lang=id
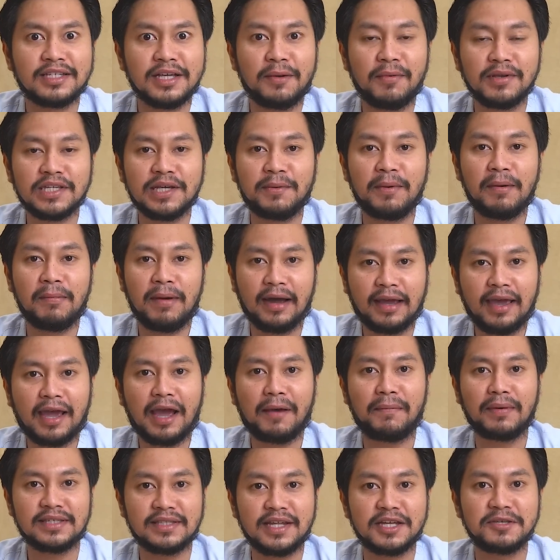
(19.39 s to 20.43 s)
Sama-sama
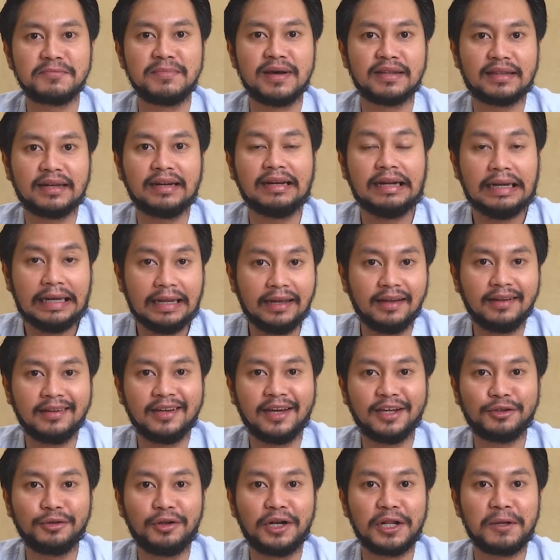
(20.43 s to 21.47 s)
pakai kapasitas baterai gede
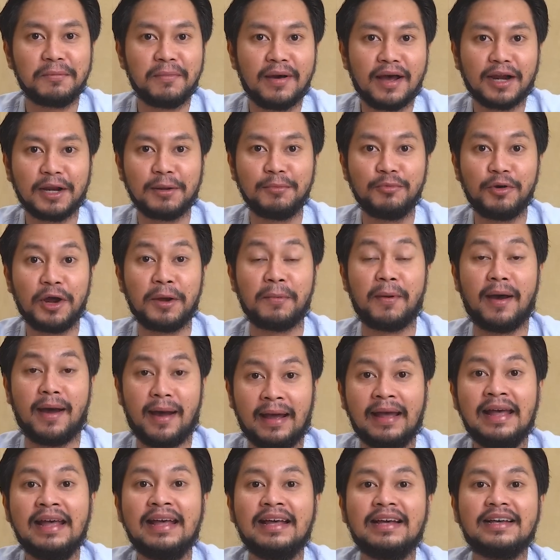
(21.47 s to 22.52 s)
yaitu 5000
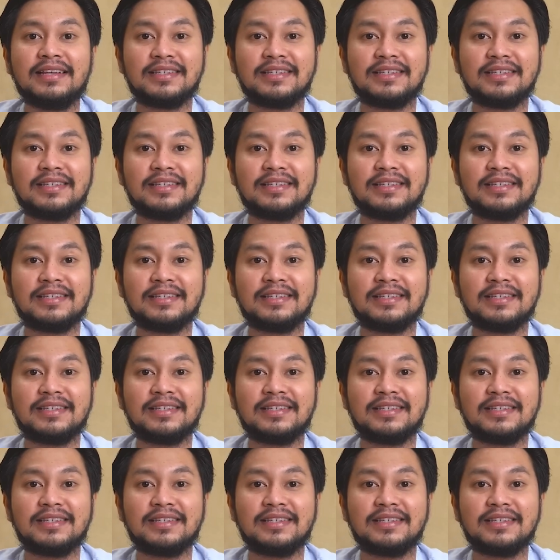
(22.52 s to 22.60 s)
mAh.